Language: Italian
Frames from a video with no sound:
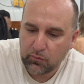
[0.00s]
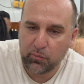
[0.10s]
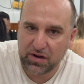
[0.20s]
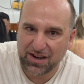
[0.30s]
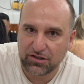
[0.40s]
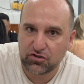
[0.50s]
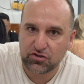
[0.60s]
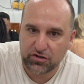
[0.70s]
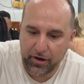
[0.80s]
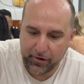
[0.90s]
Piccante ci
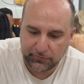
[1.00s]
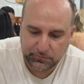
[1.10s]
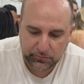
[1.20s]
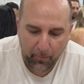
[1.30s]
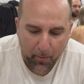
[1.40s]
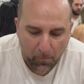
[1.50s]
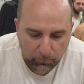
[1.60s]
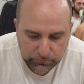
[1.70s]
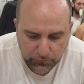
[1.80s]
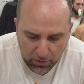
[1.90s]
sta. Eh. Sì? Eh.
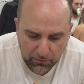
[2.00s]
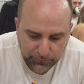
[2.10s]
Ok, eh.